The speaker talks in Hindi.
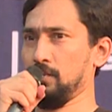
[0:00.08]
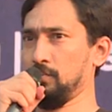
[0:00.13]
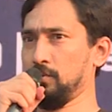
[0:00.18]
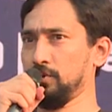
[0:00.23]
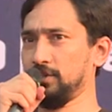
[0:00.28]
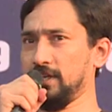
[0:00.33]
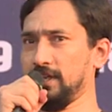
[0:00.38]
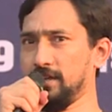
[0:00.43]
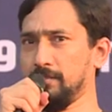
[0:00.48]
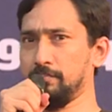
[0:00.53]

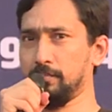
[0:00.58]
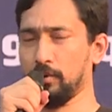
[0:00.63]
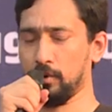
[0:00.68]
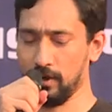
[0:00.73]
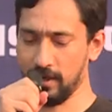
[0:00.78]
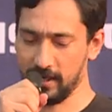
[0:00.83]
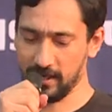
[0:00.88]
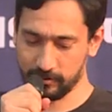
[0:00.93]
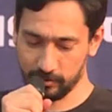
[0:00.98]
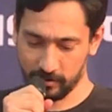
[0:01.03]
मुझे
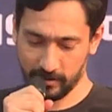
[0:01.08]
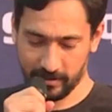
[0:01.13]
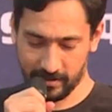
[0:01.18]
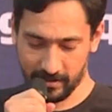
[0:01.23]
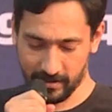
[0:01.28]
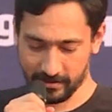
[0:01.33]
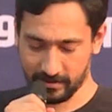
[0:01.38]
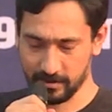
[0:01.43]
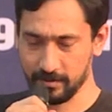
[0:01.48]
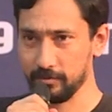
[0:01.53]
बोलना तो नहीं
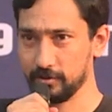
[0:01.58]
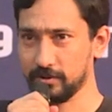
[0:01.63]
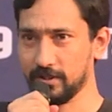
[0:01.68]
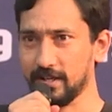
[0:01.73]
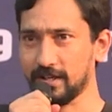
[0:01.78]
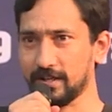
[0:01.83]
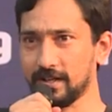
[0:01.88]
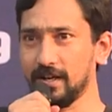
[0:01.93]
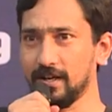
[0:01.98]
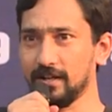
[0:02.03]
आता मुझे
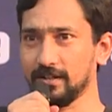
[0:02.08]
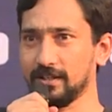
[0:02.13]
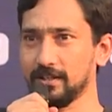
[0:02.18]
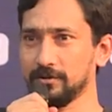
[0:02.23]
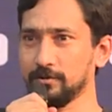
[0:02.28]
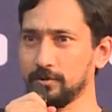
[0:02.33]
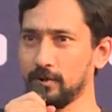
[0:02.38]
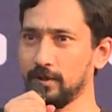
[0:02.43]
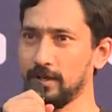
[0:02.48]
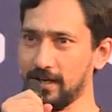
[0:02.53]
लिखना आता है
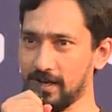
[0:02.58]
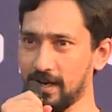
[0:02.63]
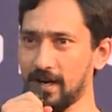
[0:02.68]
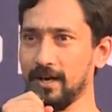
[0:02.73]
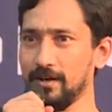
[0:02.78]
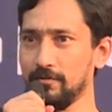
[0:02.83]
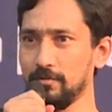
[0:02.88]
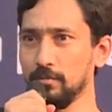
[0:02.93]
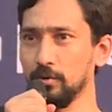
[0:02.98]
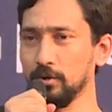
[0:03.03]
तो जो लिखा
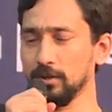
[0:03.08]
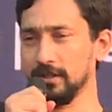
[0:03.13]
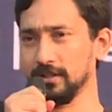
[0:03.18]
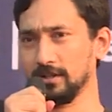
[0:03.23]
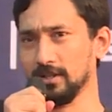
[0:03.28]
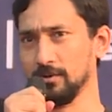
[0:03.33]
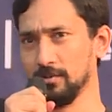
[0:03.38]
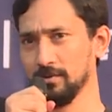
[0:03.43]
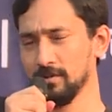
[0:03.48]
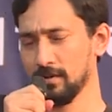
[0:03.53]
है वो बोल
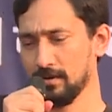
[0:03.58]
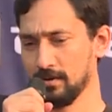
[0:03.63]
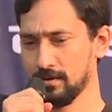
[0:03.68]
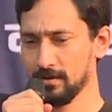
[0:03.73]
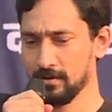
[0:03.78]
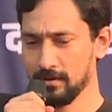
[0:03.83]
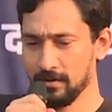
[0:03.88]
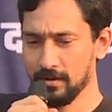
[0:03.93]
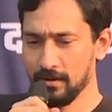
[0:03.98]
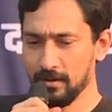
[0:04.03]
देता हूँ
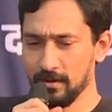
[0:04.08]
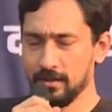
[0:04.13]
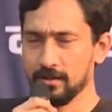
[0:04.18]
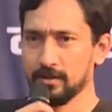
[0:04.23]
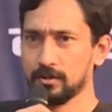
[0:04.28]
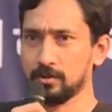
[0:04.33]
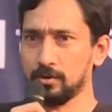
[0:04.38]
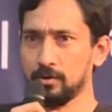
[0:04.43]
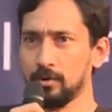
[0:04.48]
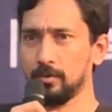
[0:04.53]

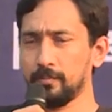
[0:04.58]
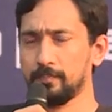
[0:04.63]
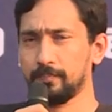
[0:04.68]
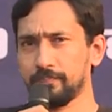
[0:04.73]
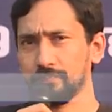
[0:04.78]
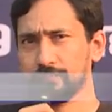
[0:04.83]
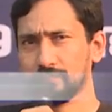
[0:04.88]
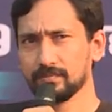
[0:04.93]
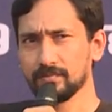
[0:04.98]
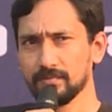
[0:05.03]

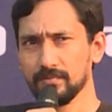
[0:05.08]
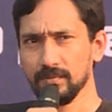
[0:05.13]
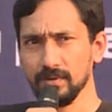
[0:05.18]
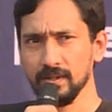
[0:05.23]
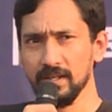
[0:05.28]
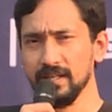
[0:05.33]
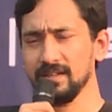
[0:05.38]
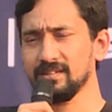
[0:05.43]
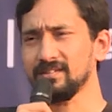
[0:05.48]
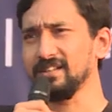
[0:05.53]

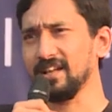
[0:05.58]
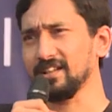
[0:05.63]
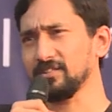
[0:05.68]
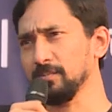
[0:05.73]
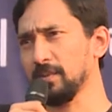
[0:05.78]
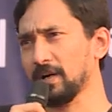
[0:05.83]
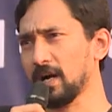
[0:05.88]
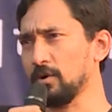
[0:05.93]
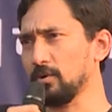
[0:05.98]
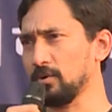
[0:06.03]
तो इस
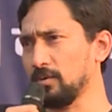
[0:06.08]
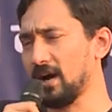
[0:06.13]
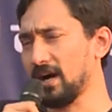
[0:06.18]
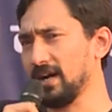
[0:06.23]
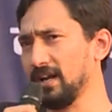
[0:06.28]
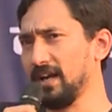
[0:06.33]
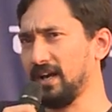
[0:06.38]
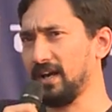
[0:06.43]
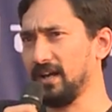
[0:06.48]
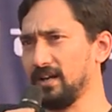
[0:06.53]
नज्म का
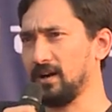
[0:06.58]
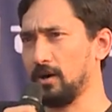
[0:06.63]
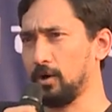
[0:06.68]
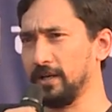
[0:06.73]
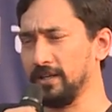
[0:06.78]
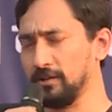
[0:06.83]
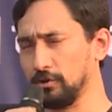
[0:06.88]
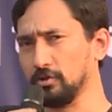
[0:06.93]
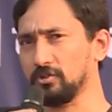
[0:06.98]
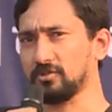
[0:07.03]
उनवान है
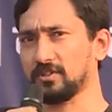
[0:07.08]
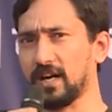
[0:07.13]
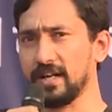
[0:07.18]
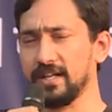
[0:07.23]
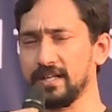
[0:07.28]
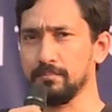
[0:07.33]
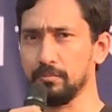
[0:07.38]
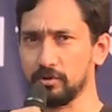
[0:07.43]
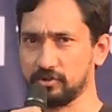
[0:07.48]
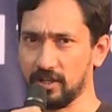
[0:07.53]

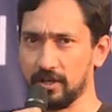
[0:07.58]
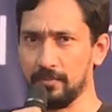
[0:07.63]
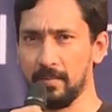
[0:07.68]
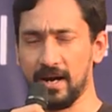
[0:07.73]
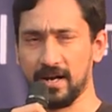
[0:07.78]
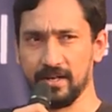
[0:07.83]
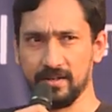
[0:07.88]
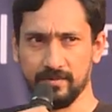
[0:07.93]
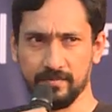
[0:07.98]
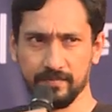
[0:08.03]
हिंदुस्तानी
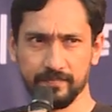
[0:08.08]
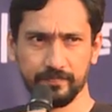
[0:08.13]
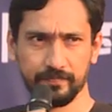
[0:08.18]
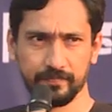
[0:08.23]
मुसलमान